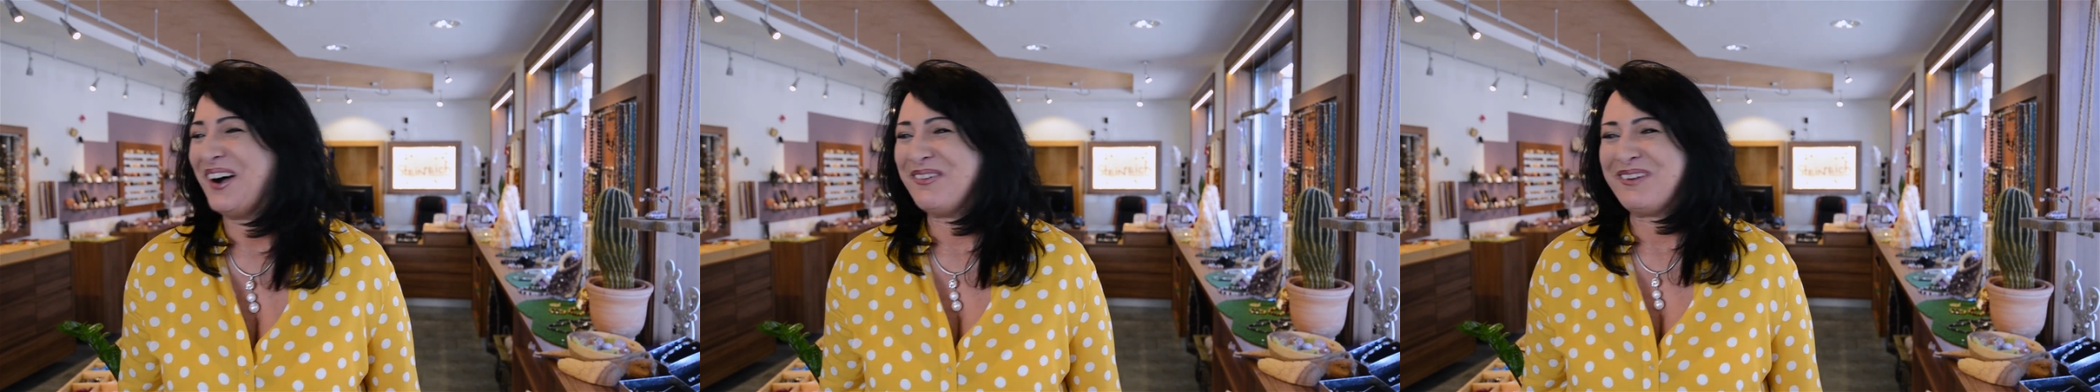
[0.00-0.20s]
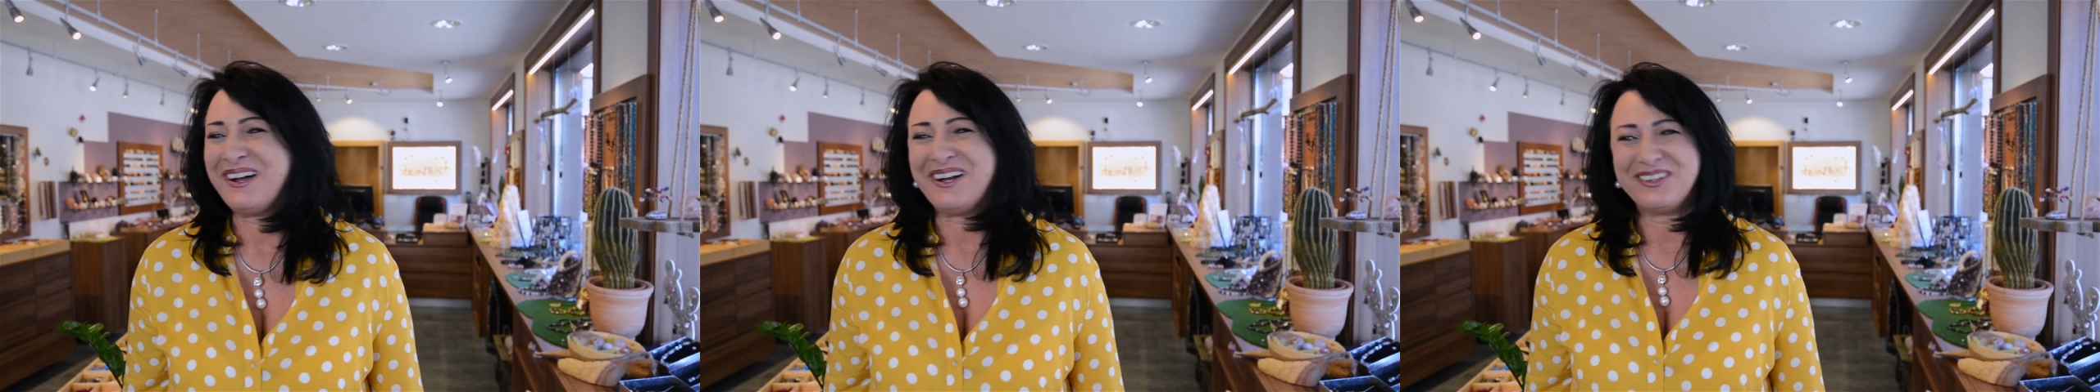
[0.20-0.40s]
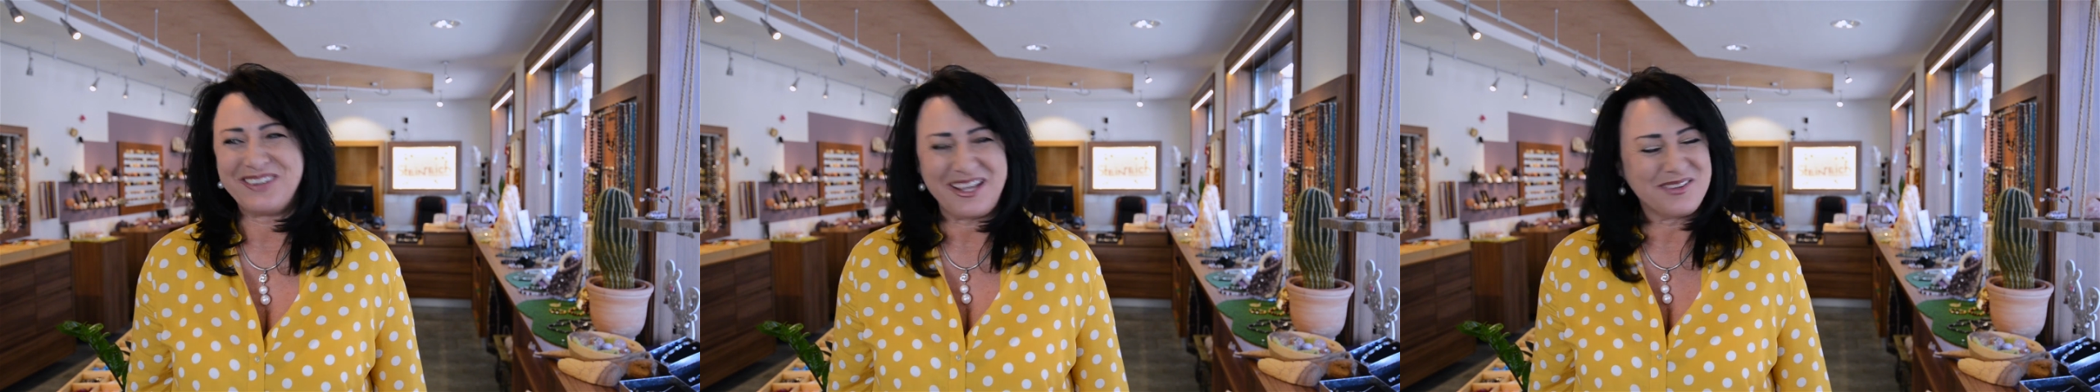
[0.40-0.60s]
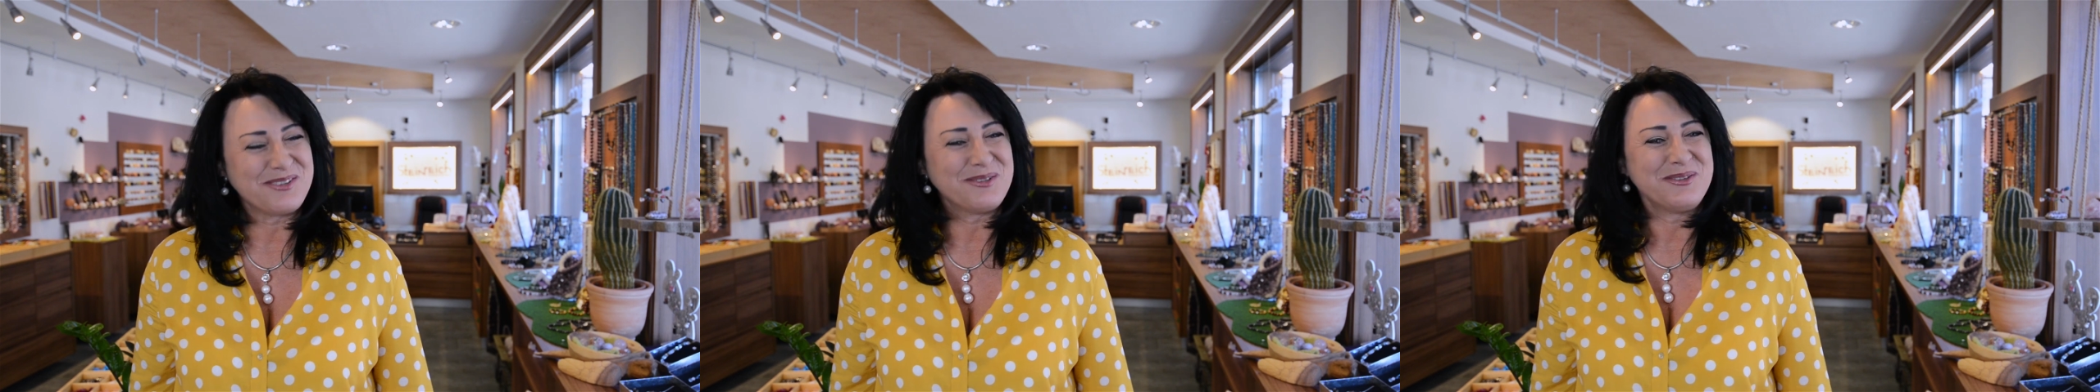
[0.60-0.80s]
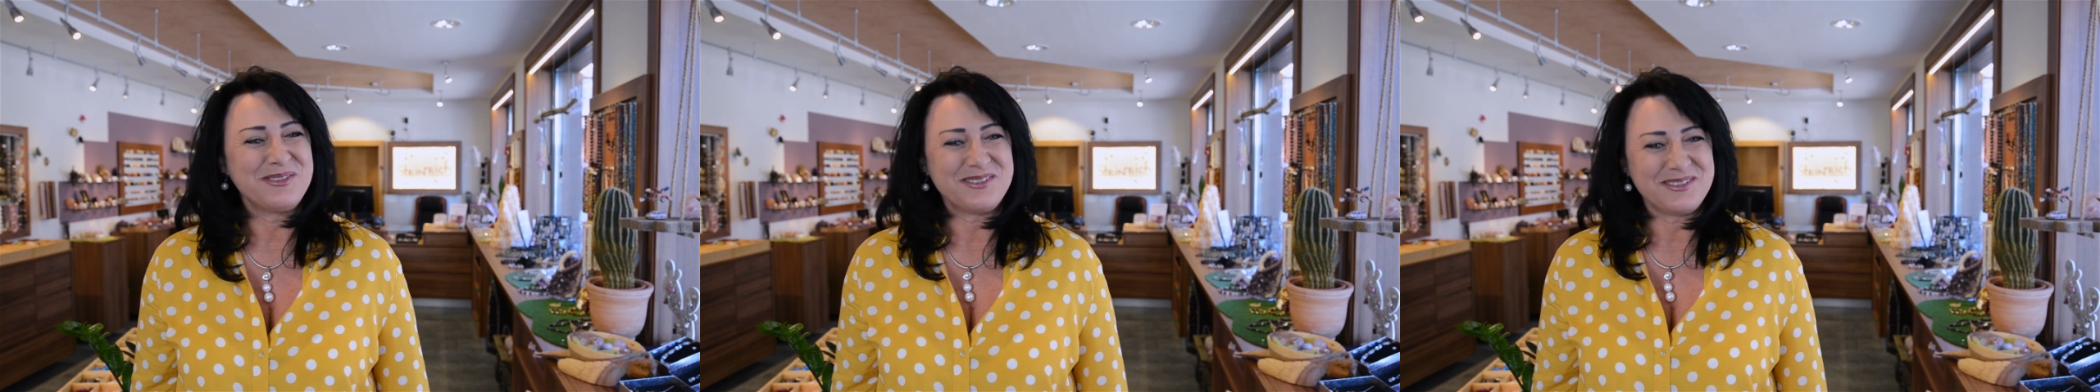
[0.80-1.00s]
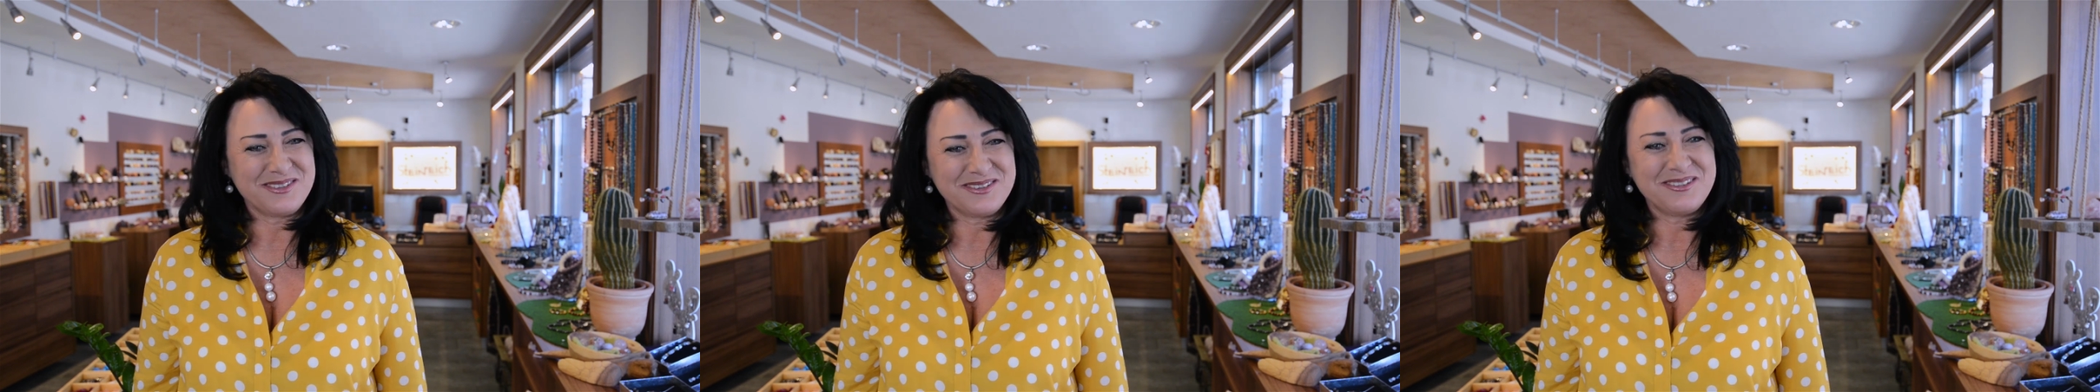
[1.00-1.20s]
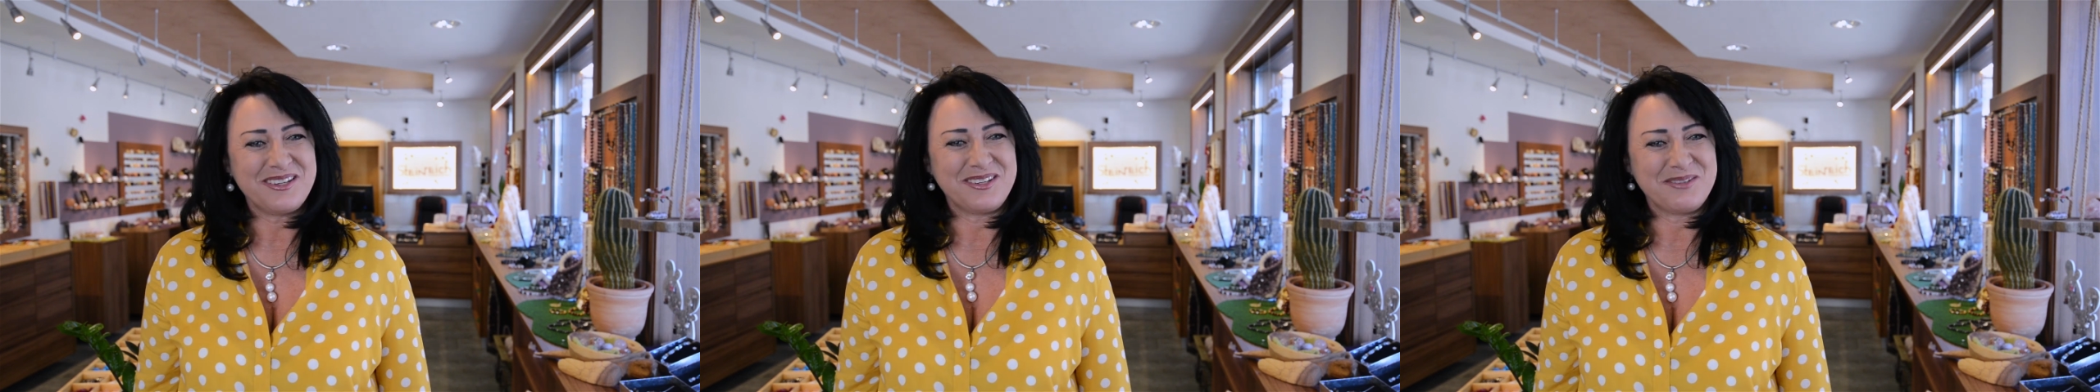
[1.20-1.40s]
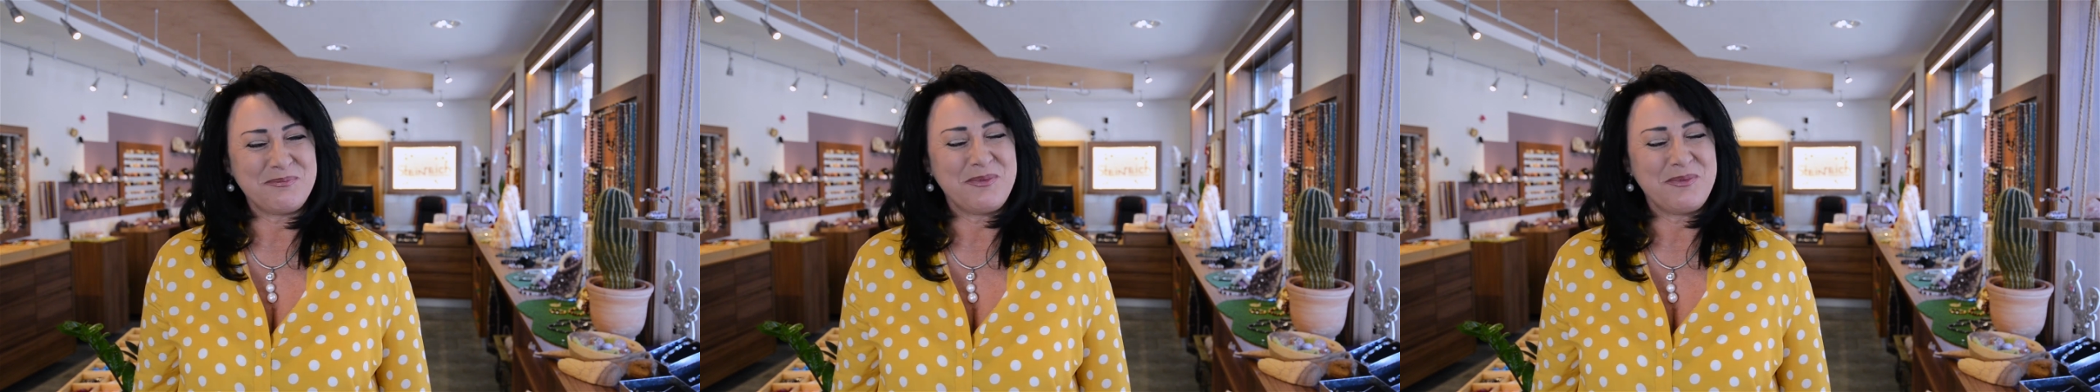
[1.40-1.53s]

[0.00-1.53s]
Aber ansonsten,